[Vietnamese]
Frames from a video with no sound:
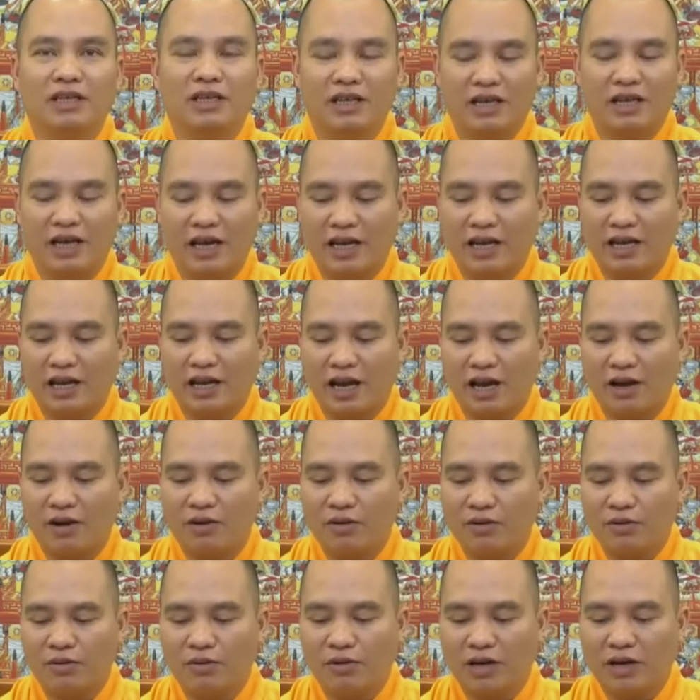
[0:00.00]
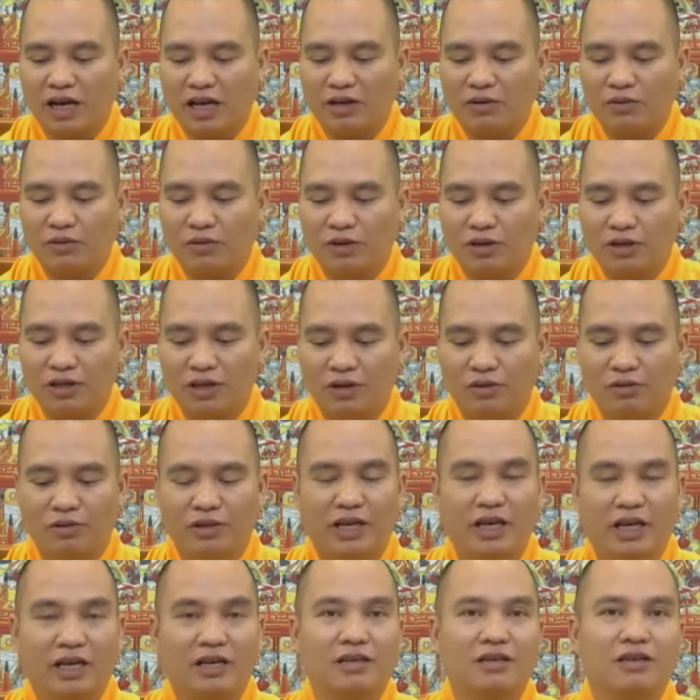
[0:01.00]
là ngày nào cũng ăn uống nhậu
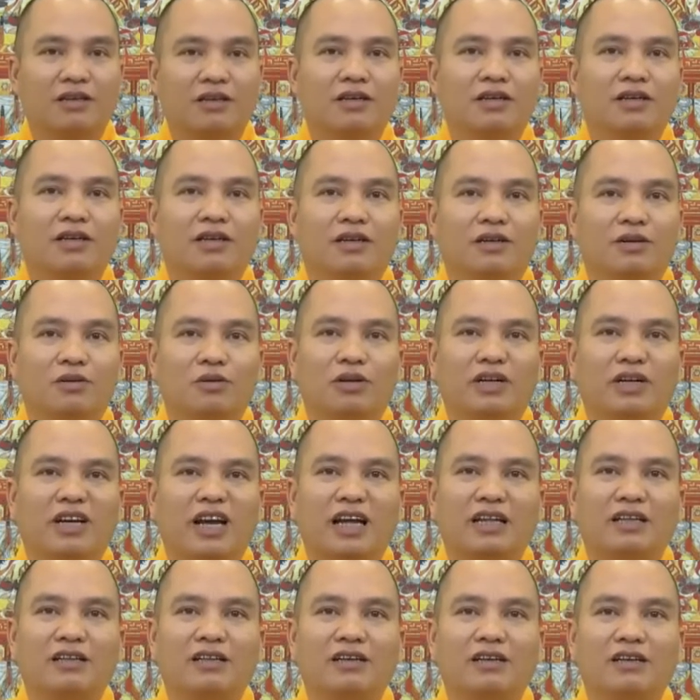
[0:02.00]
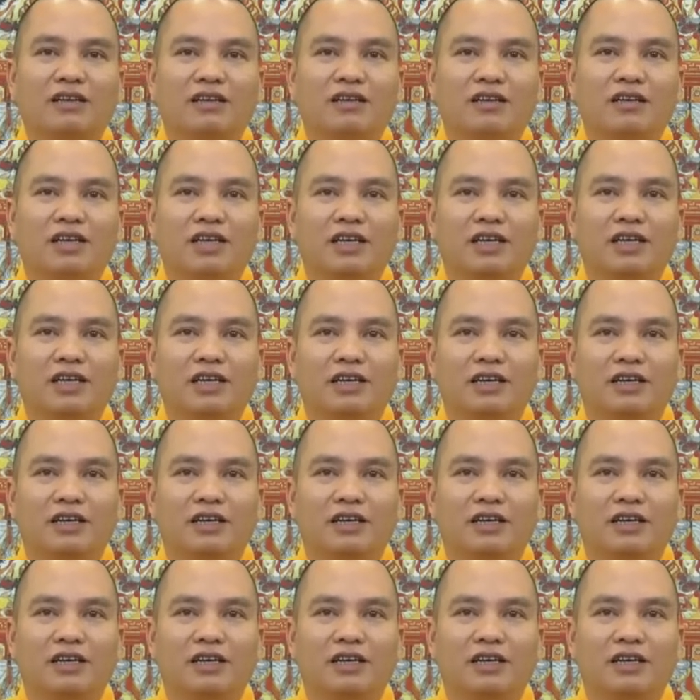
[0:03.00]
nhẹt rộn rã tiếng cười